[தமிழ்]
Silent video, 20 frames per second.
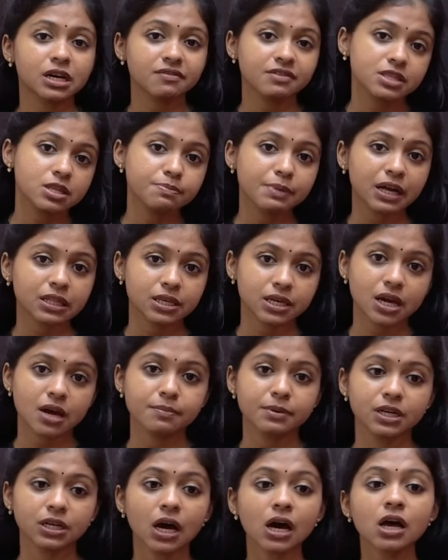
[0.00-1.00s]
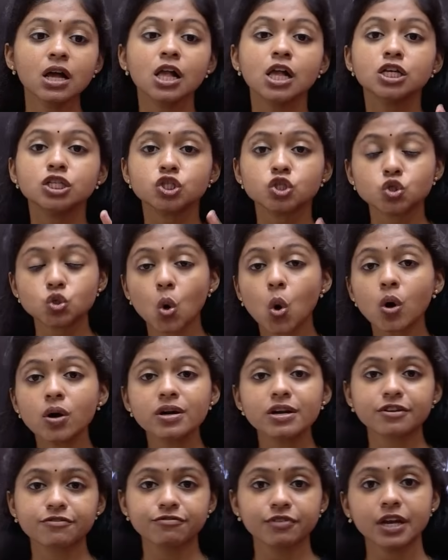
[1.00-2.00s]
வந்து பார்த்தீங்க அப்படின்னா ஜோன்
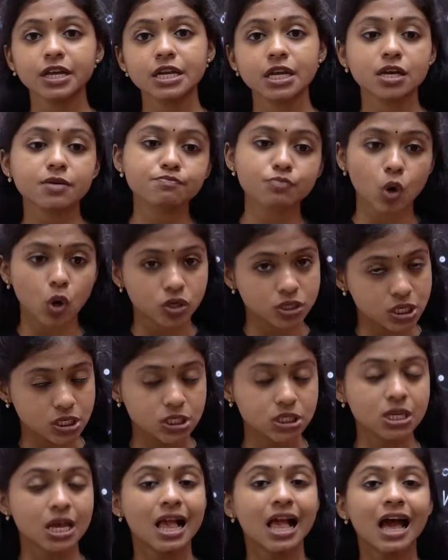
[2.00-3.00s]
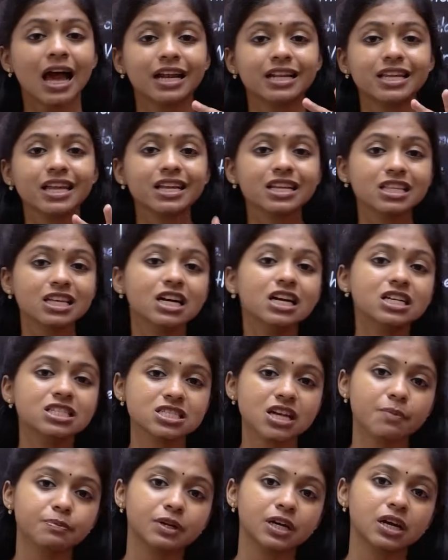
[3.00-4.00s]
ரிஃபைனிங் ப்ராசஸ் அண்ட் தென் தேர்ட்
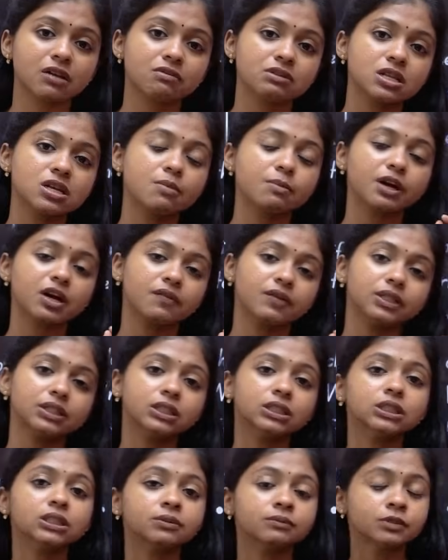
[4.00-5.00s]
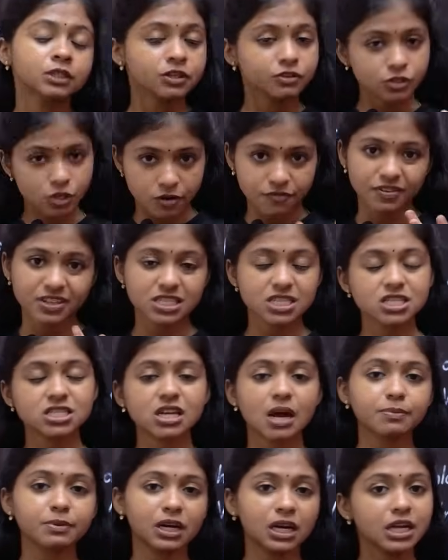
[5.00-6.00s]
சாப்டர்ல வந்து நமக்கு வந்து சாரி ஃபர்ஸ்ட்
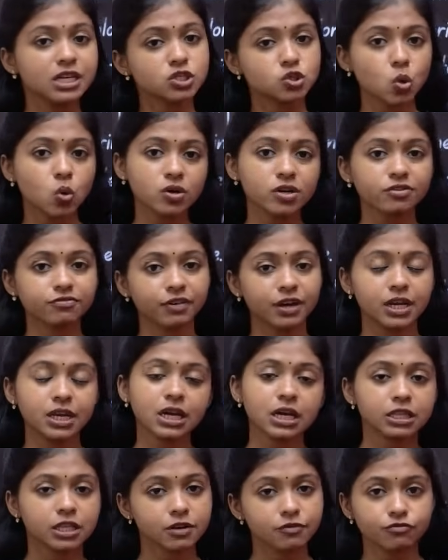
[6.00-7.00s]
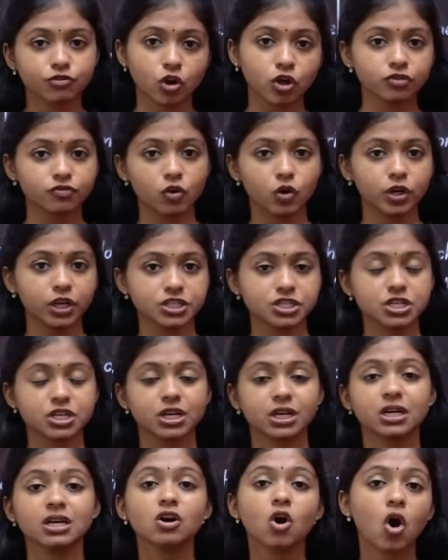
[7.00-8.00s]
சாப்டர்லேயே ஜோன் ரிஃபைனிங் அண்ட் தென் ஃப்ராத் ஃப்ளோட்டேஷன்
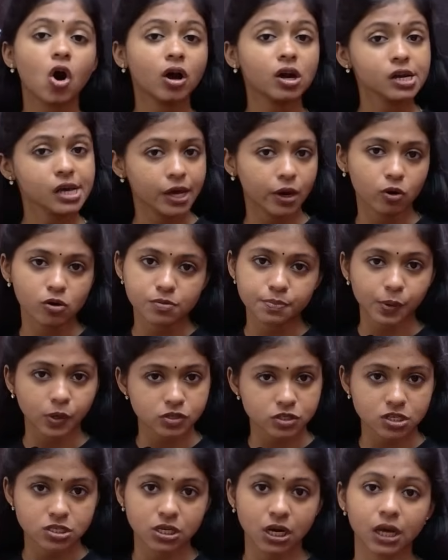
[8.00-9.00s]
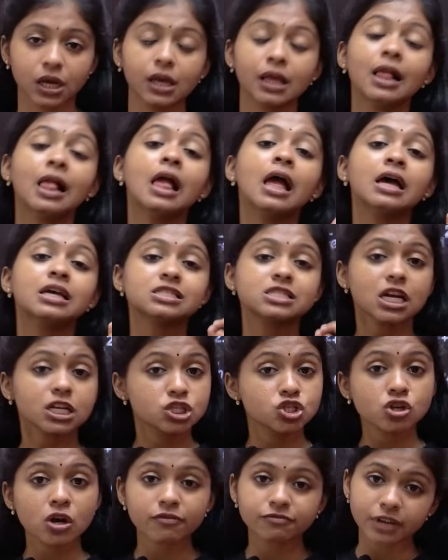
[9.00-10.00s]
இருக்குது ஹால் ஹெரோல்ட் ப்ராசஸ் இருக்குது
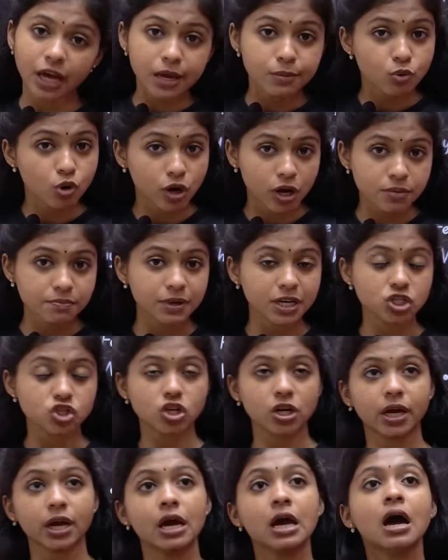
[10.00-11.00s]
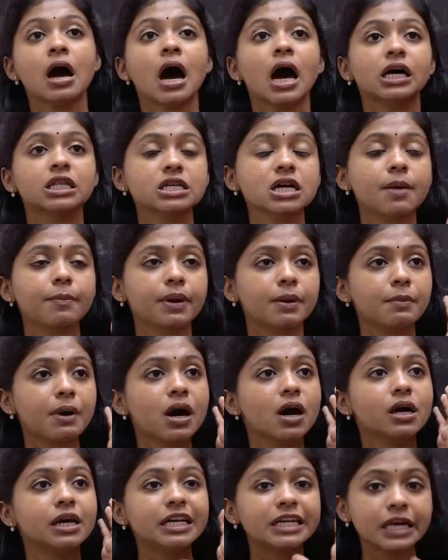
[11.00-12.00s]
ஸ்ட்ரக்சர் ஆஃப் டைபோரேன் படிச்சிருங்க அதுக்கப்புறமா
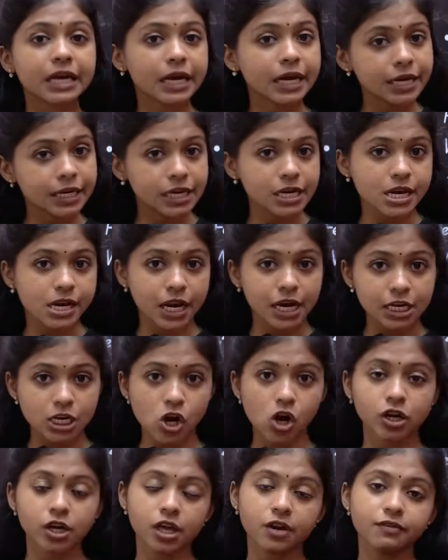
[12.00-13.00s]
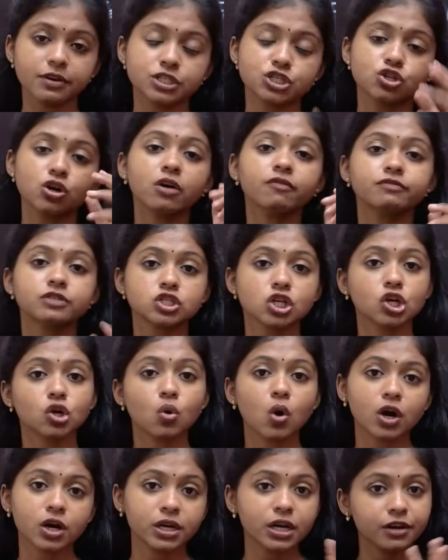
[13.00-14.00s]
இன்டெகிரேட்டட் ரேட் லா டெரிவேஷன் ஆஃப் ஜீரோ
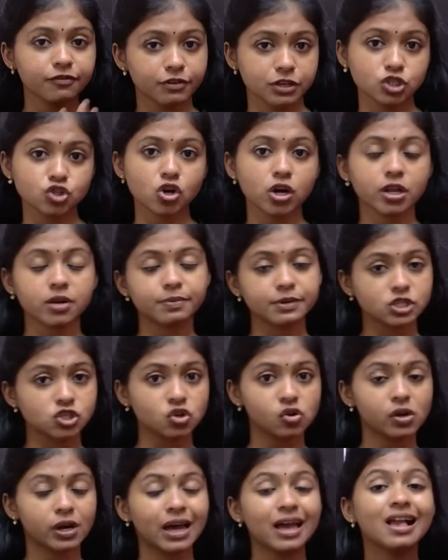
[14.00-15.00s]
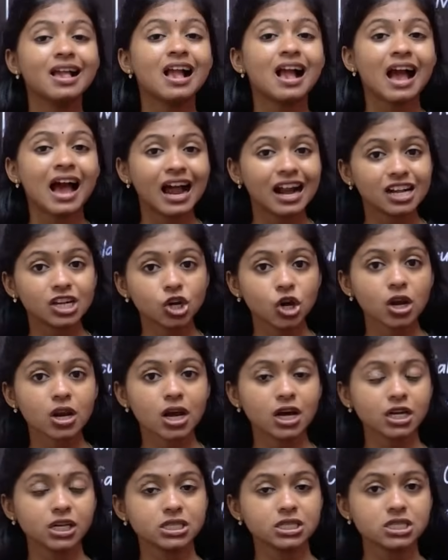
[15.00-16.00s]
ஆர்டர் அண்ட் ஃபஸ்ட் ஆர்டர் படிச்சுக்கோங்க ஆல்டால்
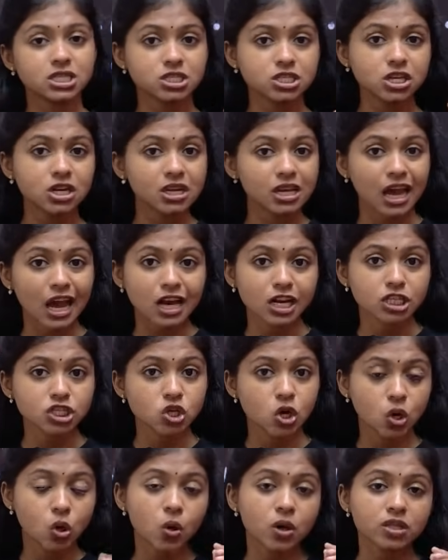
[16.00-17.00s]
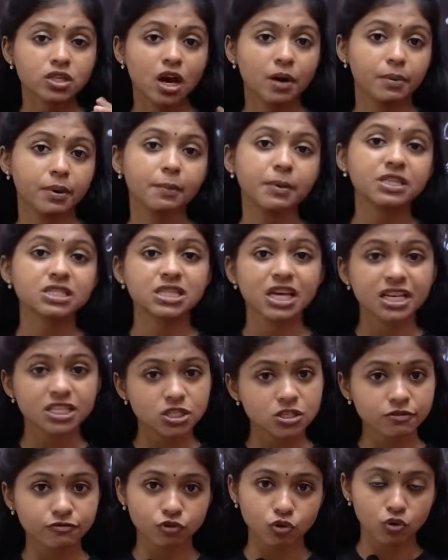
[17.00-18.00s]
கண்டென்சேஷன் கேனிசாரோ அதுக்கப்புறமா ஜெய்ட்ஸ்
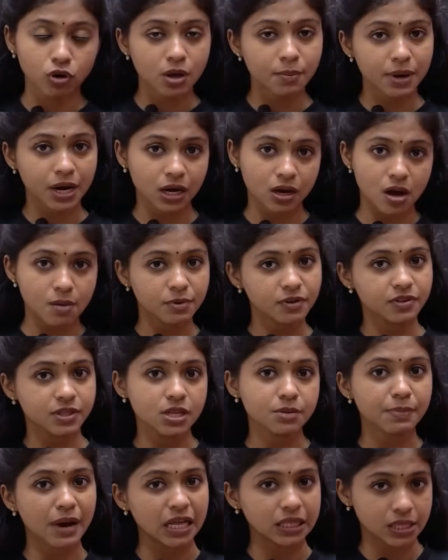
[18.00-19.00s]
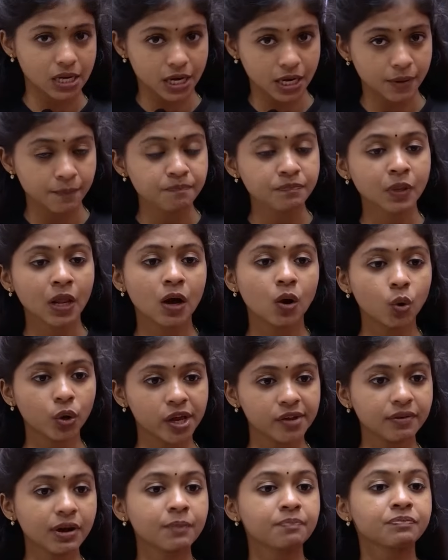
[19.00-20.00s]
ஆஃப் ரூலர் கூட மறக்காம வந்து பார்த்துருங்க
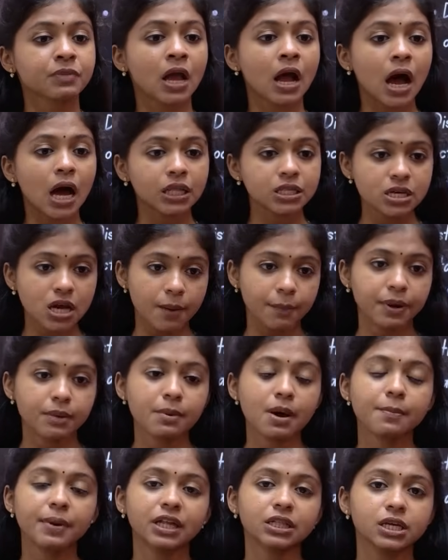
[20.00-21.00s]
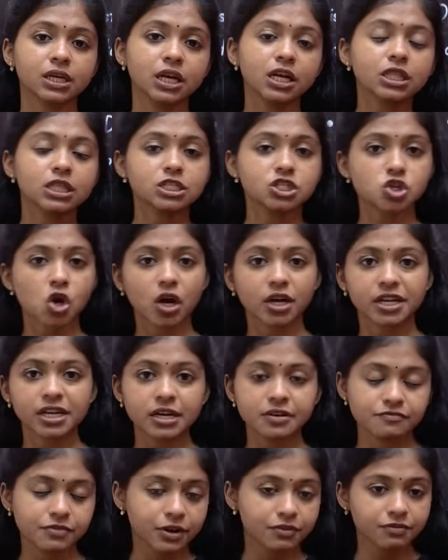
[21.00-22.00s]
ஓகேவா அதுக்கப்புறமா பார்த்தீங்கன்னா இந்த ஷார்ட் கி
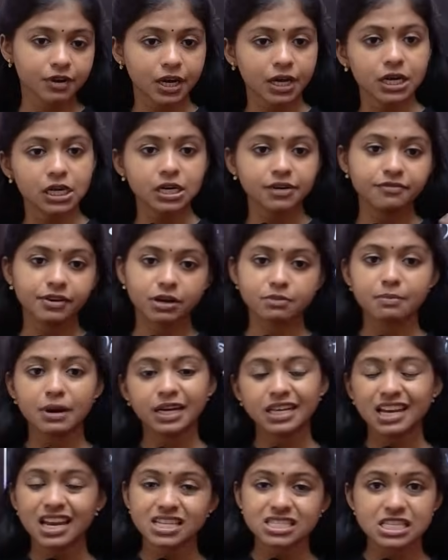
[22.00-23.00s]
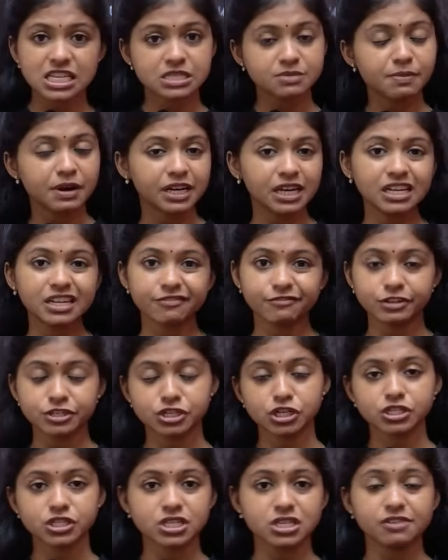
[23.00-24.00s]
டிஃபெக்ட் ஃப்ரெங்கல் டிஃபெக்ட் மெட்டல் எக்ஸஸ் மெட்டல்
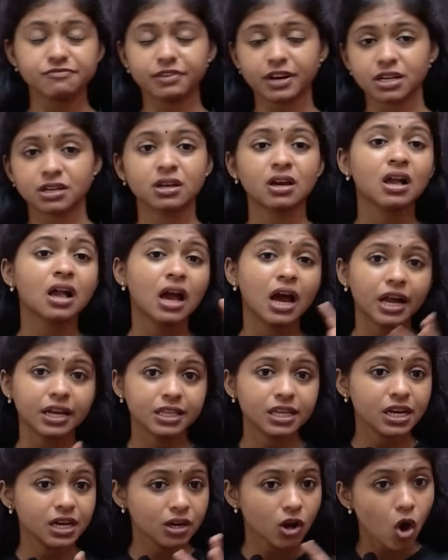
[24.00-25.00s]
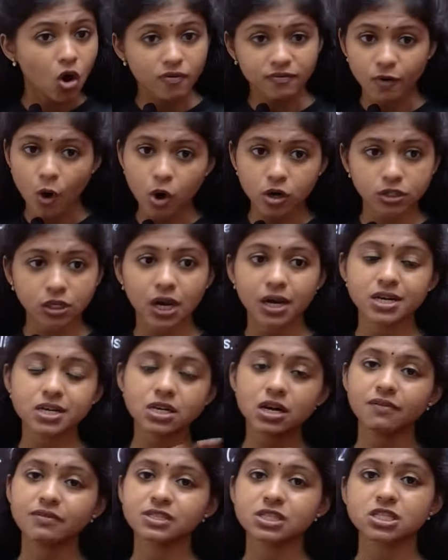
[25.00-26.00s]
டிஃபிஷியன்சி டிஃபெக்ட் அண்ட் தென் ஆக்டாஹிட்ரல்
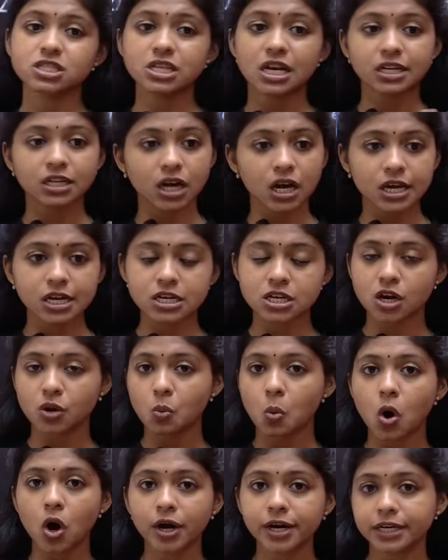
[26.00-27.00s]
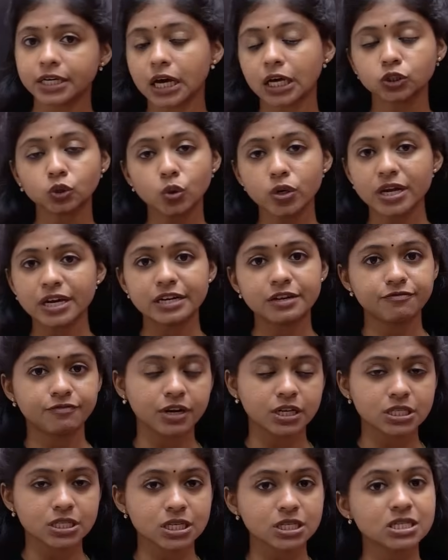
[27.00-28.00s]
விசஸ் டெட்ராஹிட்ரல் வாய்ட் அதோடைய
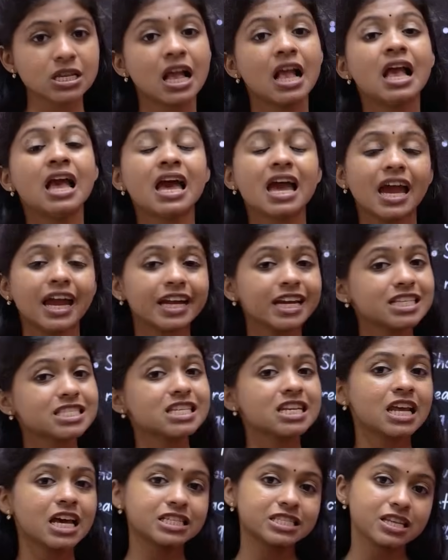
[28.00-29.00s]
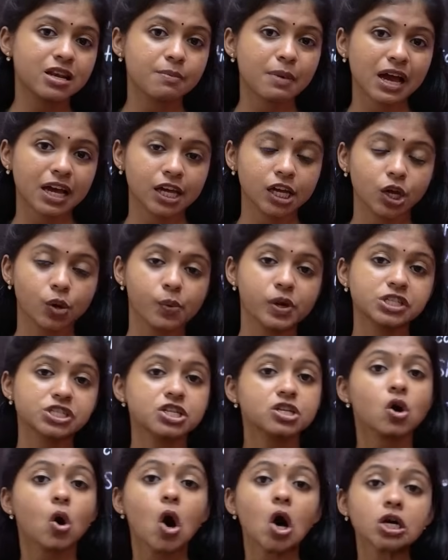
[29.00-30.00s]
டிஃபரன்சஸ் ஹெண்டர்சன் பேக் இக்குவேஷன்
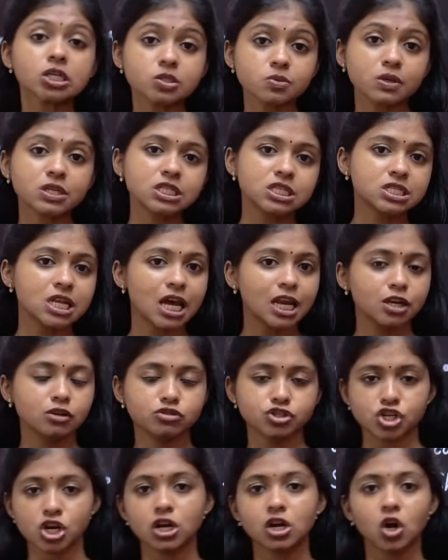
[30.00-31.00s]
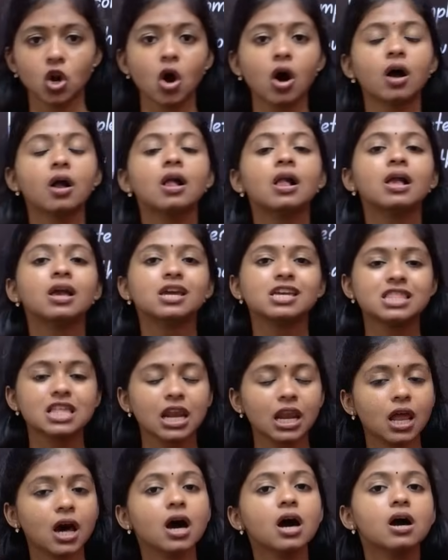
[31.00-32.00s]
ஆஸ்வல்ஸ் டைல்யூஷன் லா
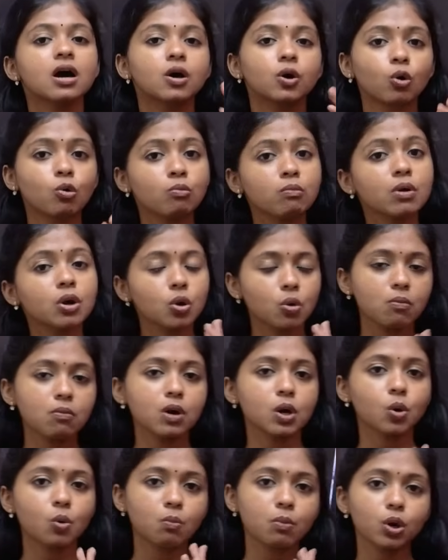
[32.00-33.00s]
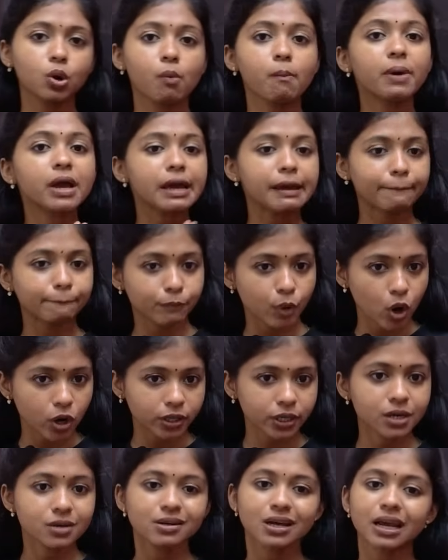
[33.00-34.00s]
இதெல்லாம் ரொம்ப ரொம்ப ரொம்ப ரொம்ப
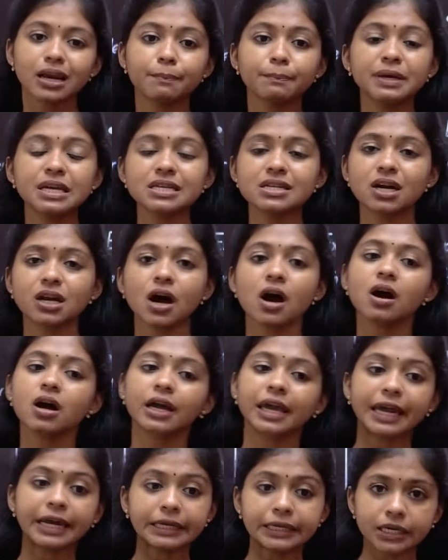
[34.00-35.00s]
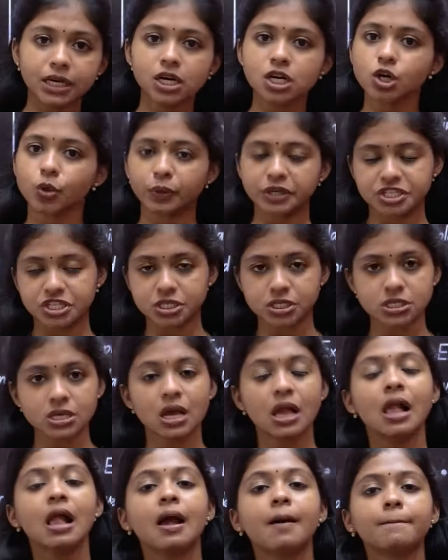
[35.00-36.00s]
இம்பார்ட்டண்ட் ரிப்பீட்டடாக கேட்ட கொஷின்ஸ்
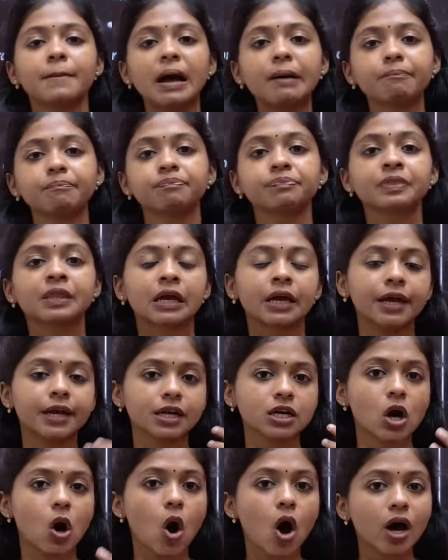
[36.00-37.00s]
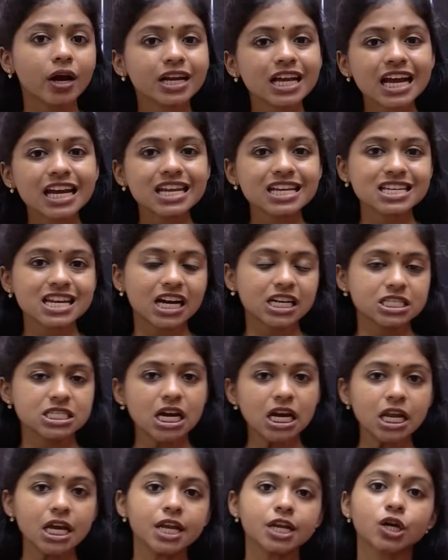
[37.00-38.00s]
மேம் எனக்கு ஆர்கானிக்
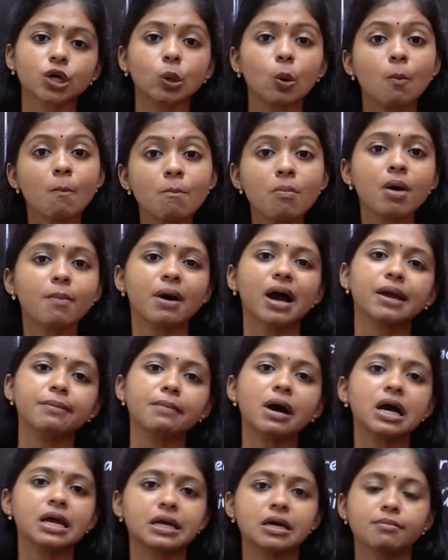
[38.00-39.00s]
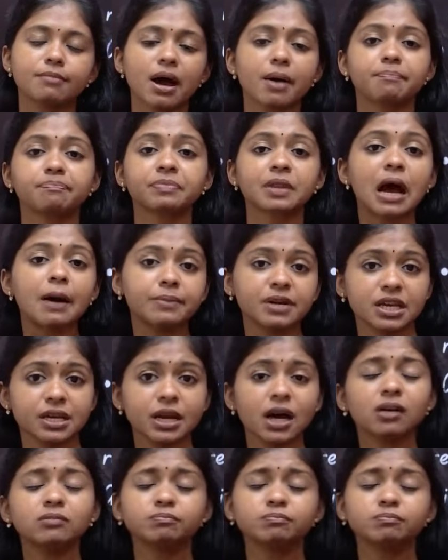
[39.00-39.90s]
நினச்சாலே எனக்கு ரொம்ப பயமாக இருக்கு மேம் அப்படின்னா